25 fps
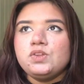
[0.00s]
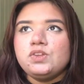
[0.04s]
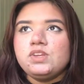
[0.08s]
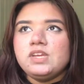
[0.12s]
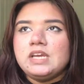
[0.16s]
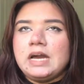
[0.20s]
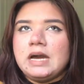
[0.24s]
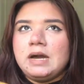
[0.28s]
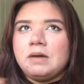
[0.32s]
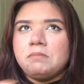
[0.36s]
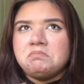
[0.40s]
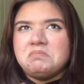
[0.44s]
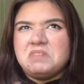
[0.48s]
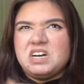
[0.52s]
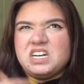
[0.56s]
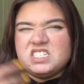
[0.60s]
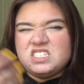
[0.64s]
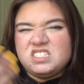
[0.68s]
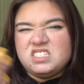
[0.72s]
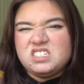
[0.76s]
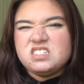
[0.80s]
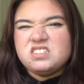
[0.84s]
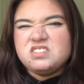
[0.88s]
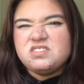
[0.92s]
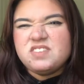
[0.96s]
या
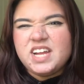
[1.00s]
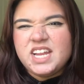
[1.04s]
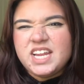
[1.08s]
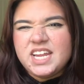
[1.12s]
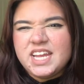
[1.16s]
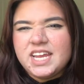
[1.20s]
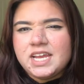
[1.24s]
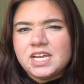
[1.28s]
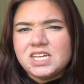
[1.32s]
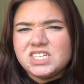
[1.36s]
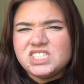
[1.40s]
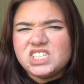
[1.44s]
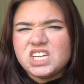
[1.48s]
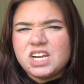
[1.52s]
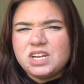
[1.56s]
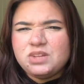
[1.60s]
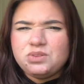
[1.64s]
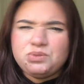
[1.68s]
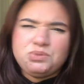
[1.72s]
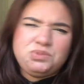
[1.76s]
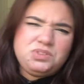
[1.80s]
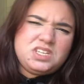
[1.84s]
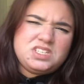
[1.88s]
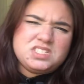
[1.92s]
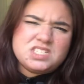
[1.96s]
मास्टर्स वाले हैं शायद
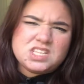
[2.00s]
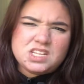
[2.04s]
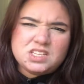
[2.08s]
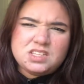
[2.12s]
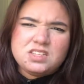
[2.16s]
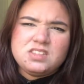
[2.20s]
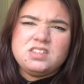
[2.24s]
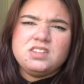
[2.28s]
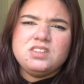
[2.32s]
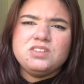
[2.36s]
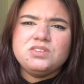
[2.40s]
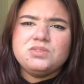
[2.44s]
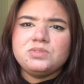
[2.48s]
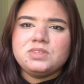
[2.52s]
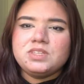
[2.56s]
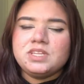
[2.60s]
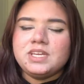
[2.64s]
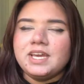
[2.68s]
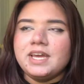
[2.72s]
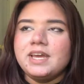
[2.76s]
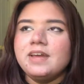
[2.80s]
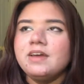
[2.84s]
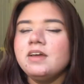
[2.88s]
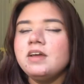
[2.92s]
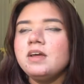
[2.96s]
उनकी ज़्यादा दिन
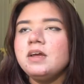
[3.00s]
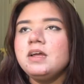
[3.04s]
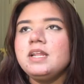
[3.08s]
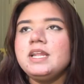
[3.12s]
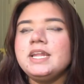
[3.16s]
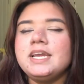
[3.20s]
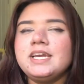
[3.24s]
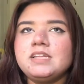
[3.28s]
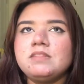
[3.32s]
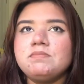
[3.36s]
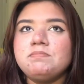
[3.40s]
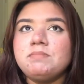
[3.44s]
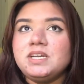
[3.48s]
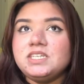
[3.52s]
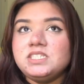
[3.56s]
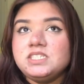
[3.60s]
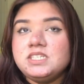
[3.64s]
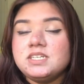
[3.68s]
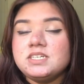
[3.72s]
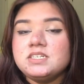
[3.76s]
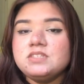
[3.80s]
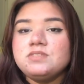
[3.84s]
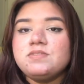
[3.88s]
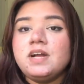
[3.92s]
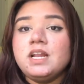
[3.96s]
होती हैं लेकिन
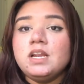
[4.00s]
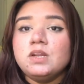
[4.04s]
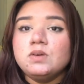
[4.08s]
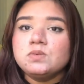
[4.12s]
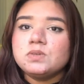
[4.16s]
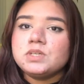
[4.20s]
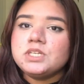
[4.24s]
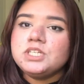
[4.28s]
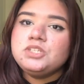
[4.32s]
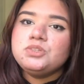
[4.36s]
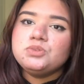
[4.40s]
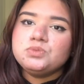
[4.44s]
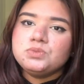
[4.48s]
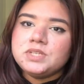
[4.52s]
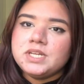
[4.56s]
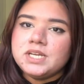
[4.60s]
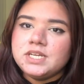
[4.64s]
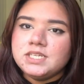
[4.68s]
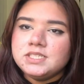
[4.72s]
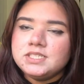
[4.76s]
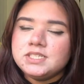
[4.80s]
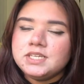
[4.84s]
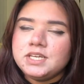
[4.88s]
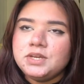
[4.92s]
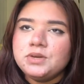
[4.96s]
बैचलर्स वालों की टू
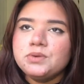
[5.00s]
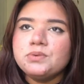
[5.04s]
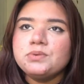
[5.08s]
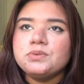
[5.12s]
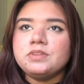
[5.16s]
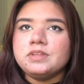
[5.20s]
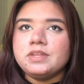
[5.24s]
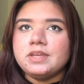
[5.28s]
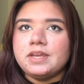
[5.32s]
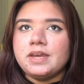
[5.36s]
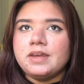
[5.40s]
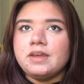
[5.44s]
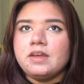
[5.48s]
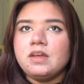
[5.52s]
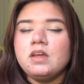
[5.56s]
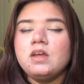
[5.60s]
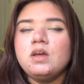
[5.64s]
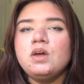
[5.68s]
डेज़ ही होती हैं